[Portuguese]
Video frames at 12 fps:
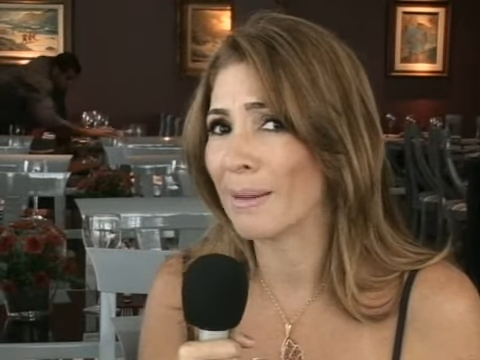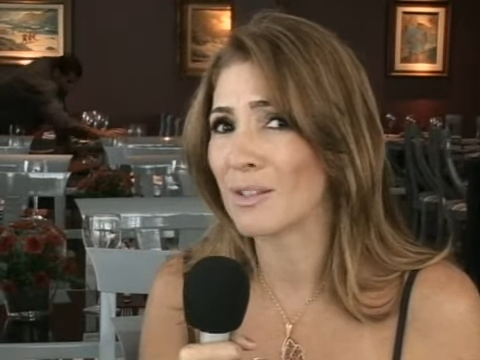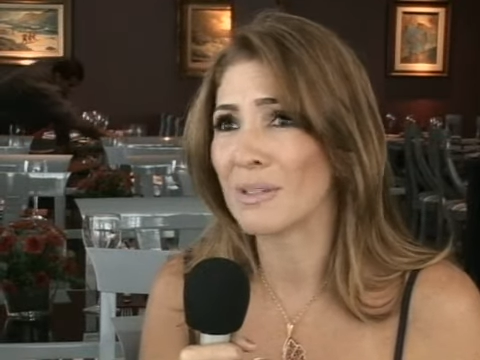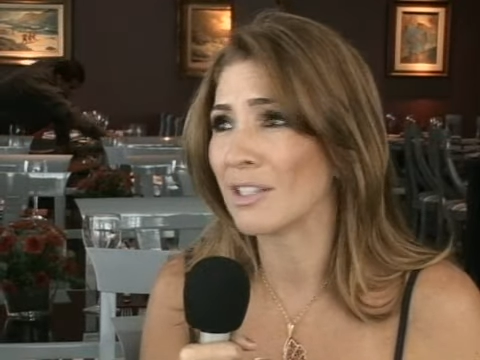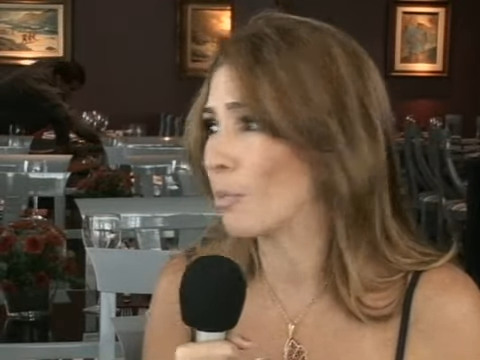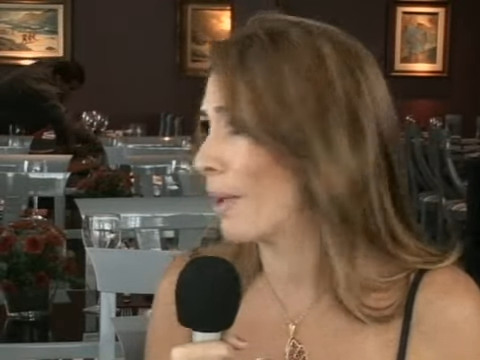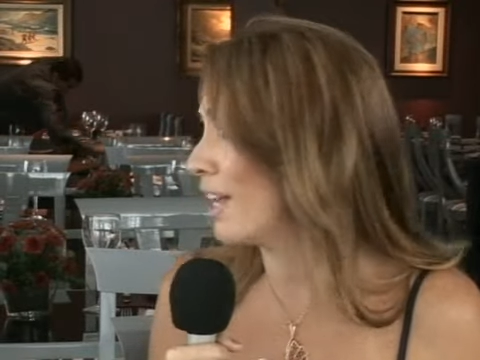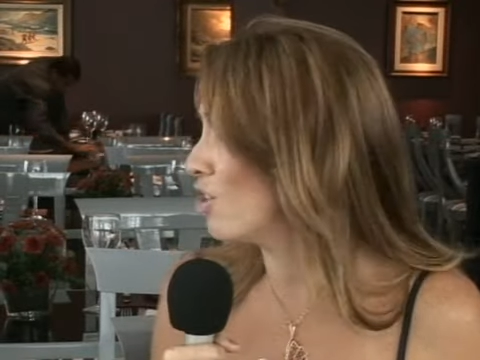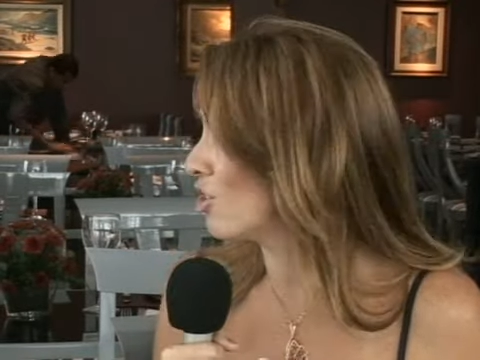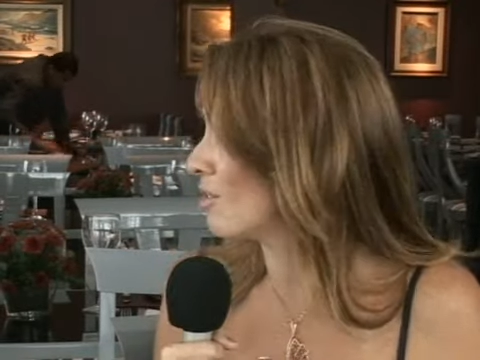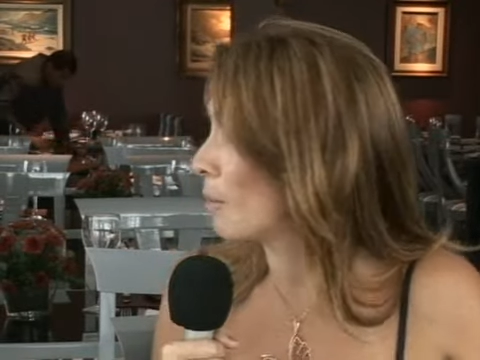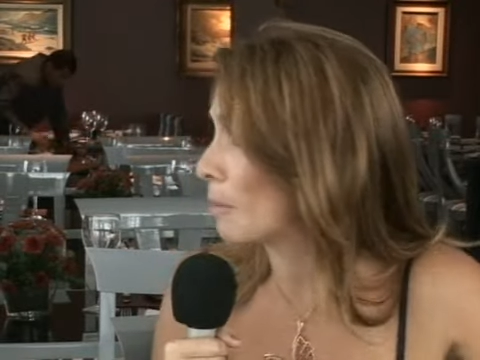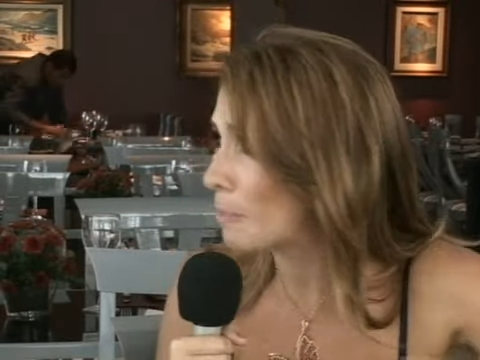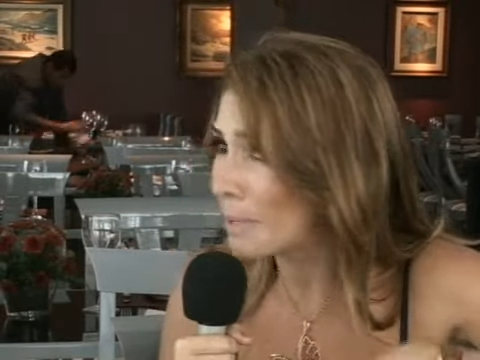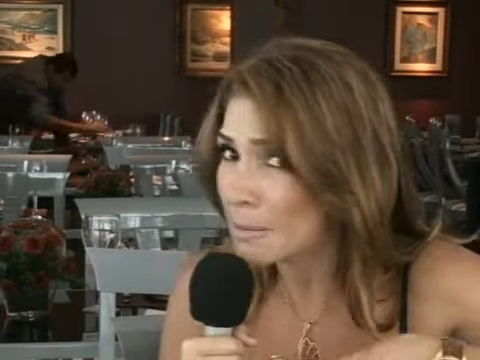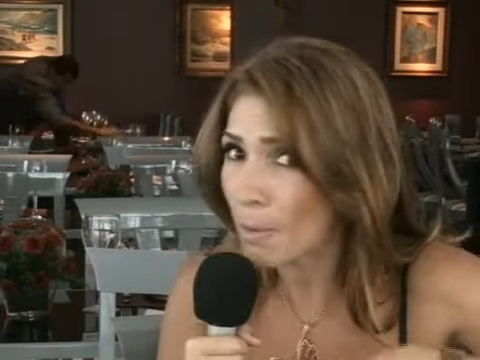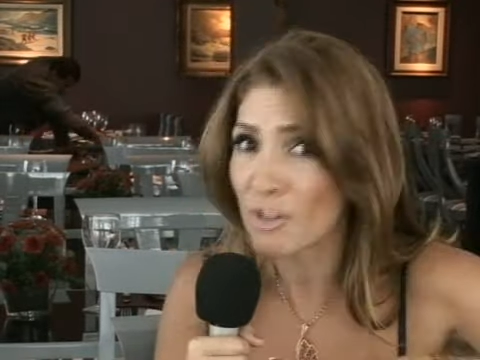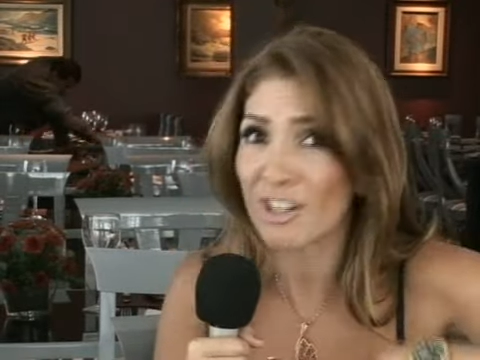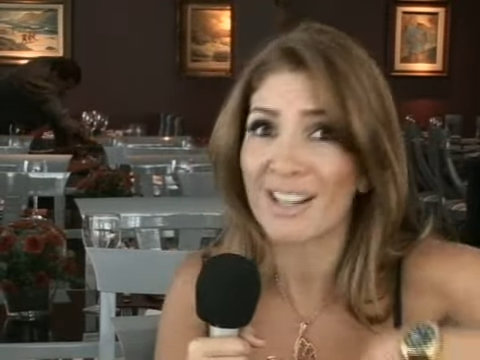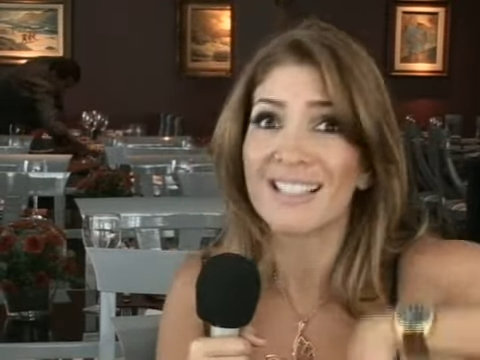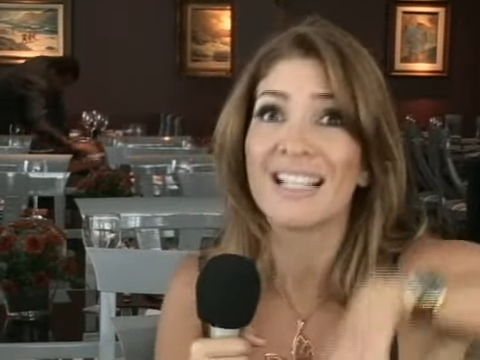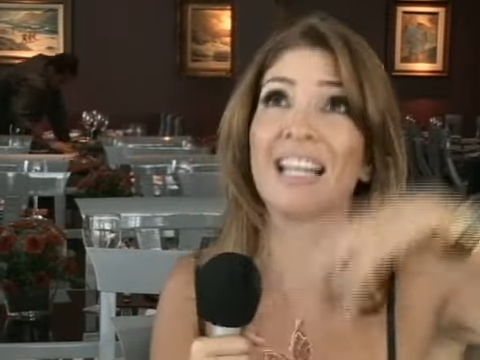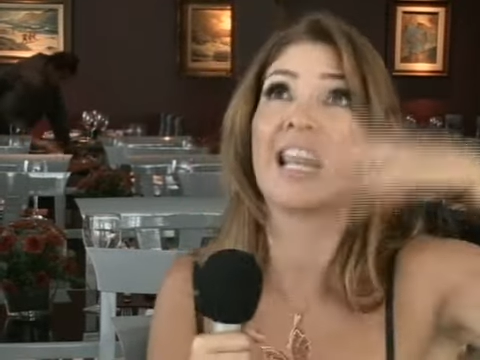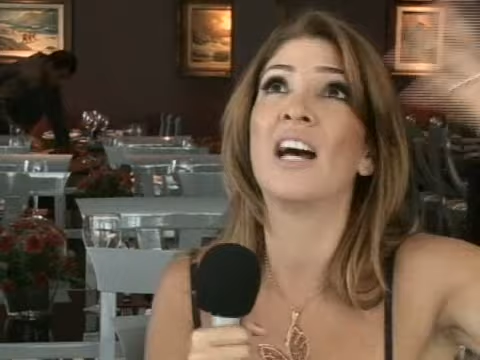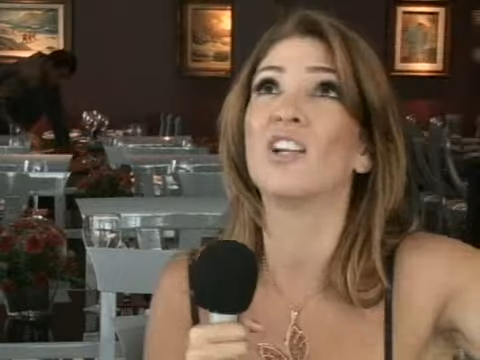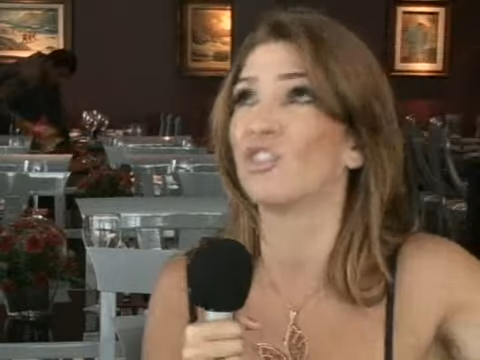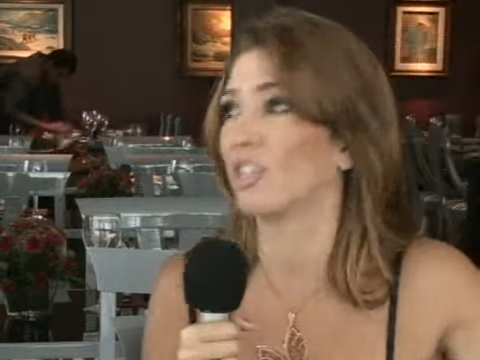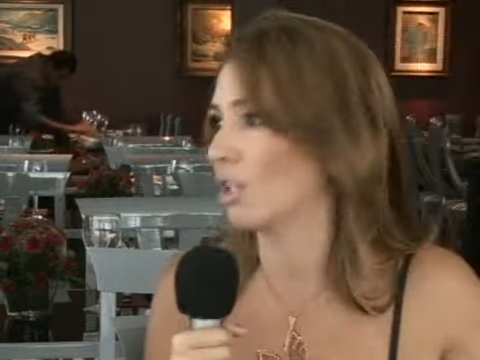Mas eu me sinto perdida, principalmente aqueles grandes,